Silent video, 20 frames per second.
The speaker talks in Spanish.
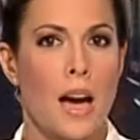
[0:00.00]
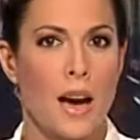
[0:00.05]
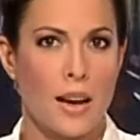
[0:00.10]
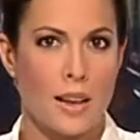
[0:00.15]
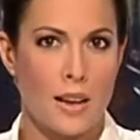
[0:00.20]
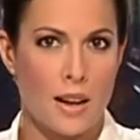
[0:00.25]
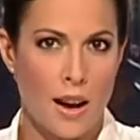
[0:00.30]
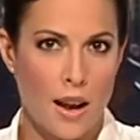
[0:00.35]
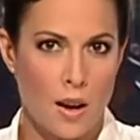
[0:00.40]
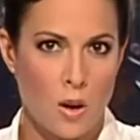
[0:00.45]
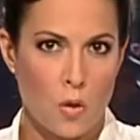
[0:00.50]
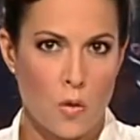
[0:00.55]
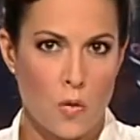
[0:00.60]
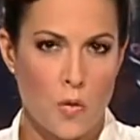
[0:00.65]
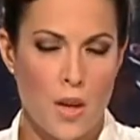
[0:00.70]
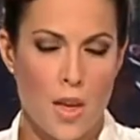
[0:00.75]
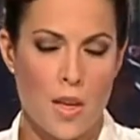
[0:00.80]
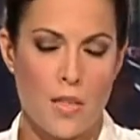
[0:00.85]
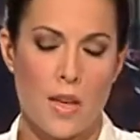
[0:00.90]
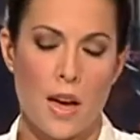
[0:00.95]
a generar
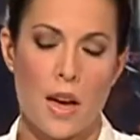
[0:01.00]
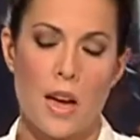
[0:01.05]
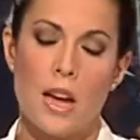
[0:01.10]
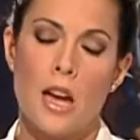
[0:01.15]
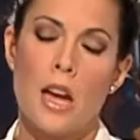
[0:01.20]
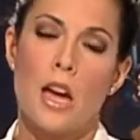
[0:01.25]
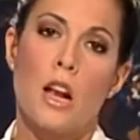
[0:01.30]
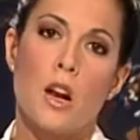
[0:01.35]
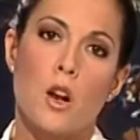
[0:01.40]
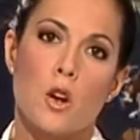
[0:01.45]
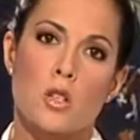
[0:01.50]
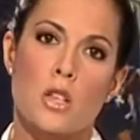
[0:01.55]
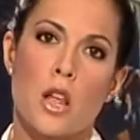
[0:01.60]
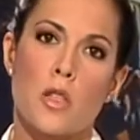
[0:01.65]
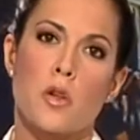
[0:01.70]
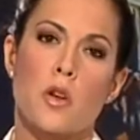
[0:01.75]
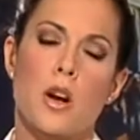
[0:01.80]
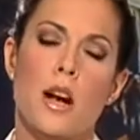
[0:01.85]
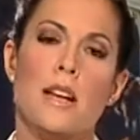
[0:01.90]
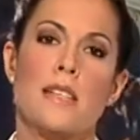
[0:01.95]
confianza. Los
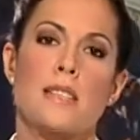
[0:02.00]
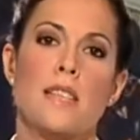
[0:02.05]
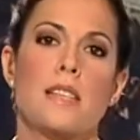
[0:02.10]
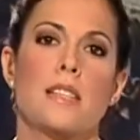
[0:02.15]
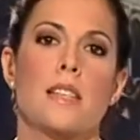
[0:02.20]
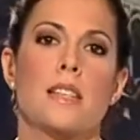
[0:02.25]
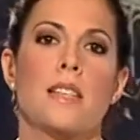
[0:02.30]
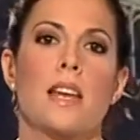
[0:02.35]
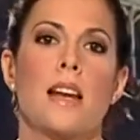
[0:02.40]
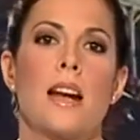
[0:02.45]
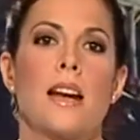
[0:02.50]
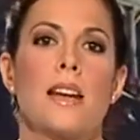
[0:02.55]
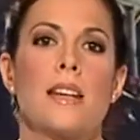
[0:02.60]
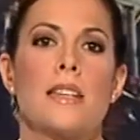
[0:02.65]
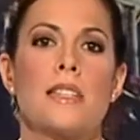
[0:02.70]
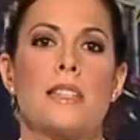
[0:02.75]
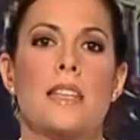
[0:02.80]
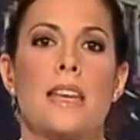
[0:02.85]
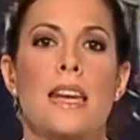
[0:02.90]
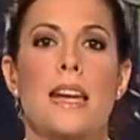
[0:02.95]
nacionalistas
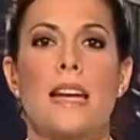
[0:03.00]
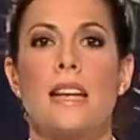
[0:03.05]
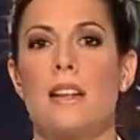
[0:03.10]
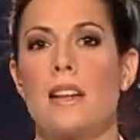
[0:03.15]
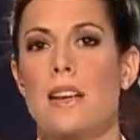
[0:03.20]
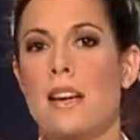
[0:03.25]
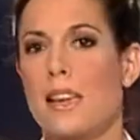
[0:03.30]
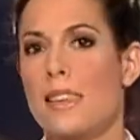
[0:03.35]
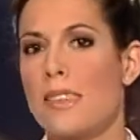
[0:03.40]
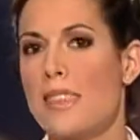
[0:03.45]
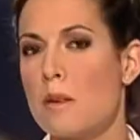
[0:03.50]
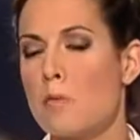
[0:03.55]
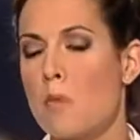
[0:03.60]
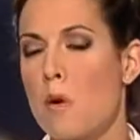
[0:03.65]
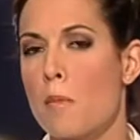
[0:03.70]
catalanes creen que de